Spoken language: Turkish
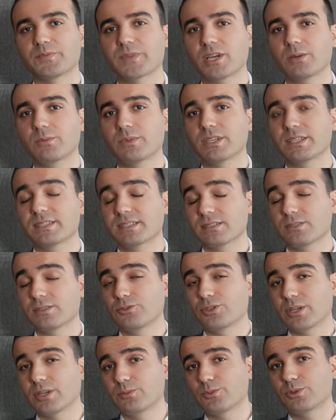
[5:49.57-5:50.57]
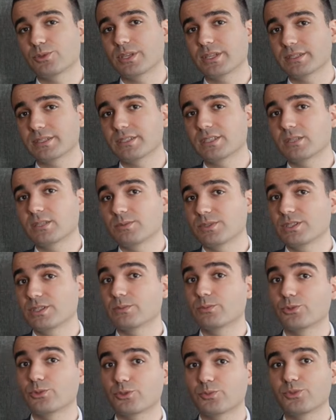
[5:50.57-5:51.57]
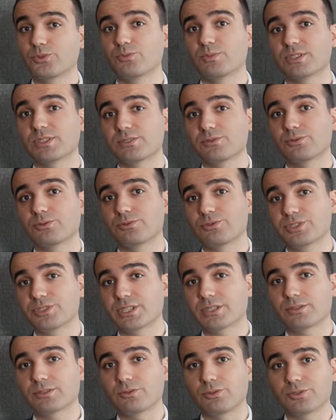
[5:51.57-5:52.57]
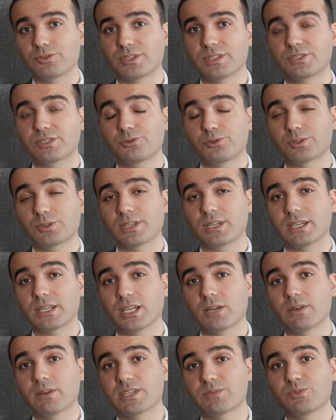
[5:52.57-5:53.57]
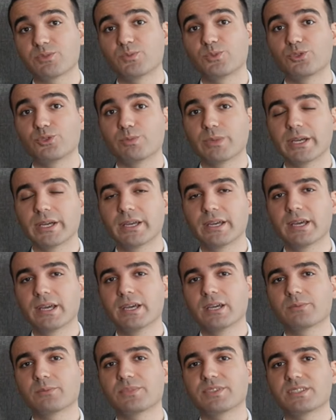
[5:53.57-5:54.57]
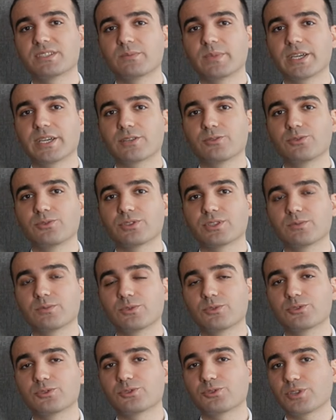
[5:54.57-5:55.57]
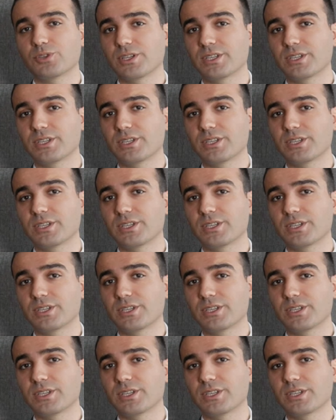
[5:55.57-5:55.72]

Ama asıl önemli olan 2024 büyümesi ne olacak? Orada çok daha yavaş bir büyüme bizi bekliyor gibi gözüküyor.